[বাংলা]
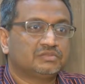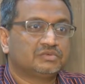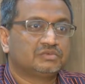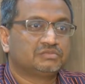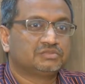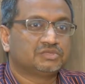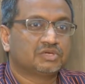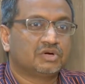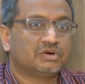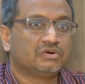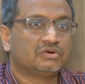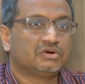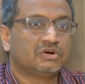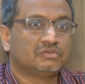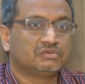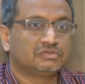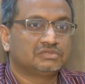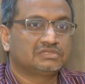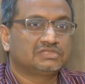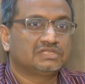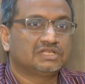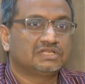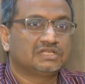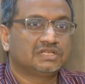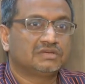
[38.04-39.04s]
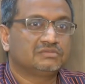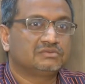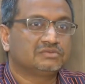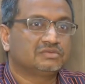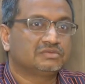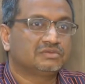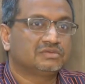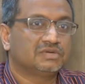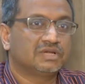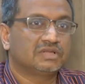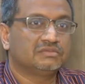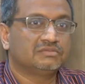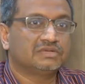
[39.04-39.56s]
খুব সহ অবস্থান এবং
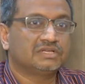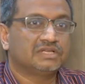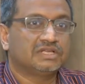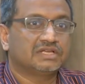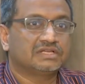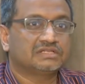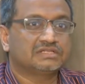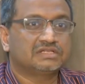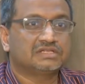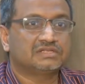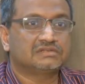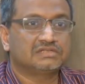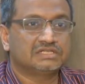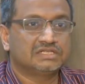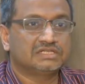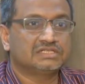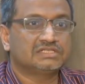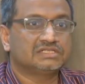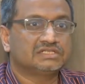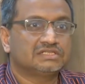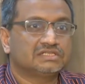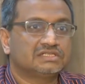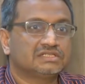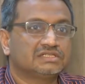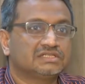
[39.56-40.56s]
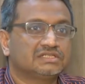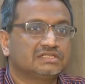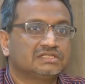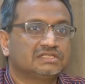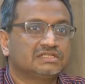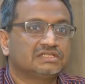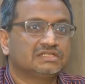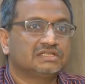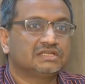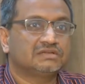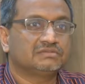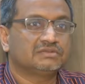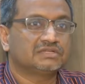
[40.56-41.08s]
খোলামেলা একটা রিলেশন এটা
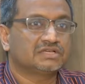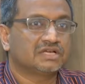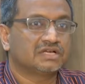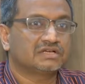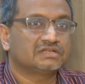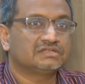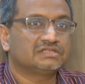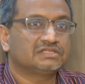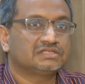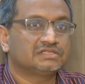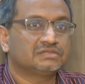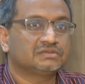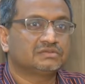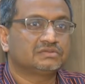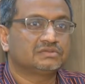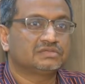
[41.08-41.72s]
দেখে আমাকে আকৃষ্ট